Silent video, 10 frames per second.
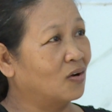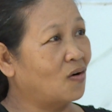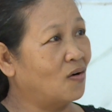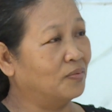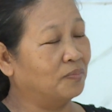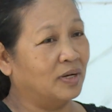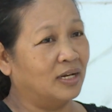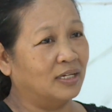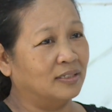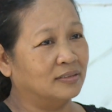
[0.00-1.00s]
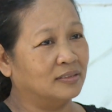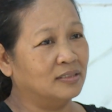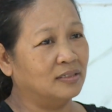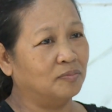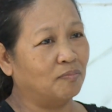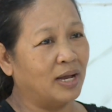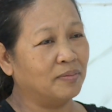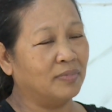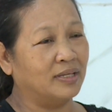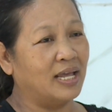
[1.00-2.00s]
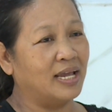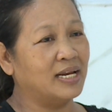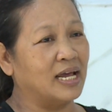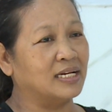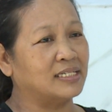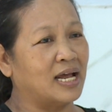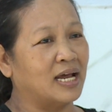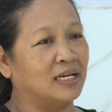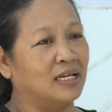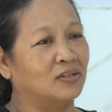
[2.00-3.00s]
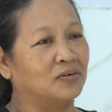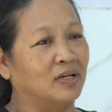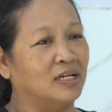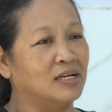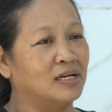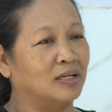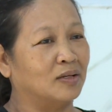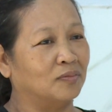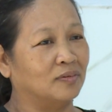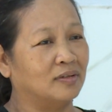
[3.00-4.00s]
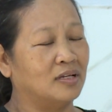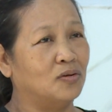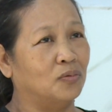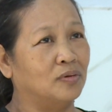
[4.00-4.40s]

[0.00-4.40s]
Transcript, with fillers: Còn mà bán mà giấy đại trà thì tôi nghĩ là thí dụ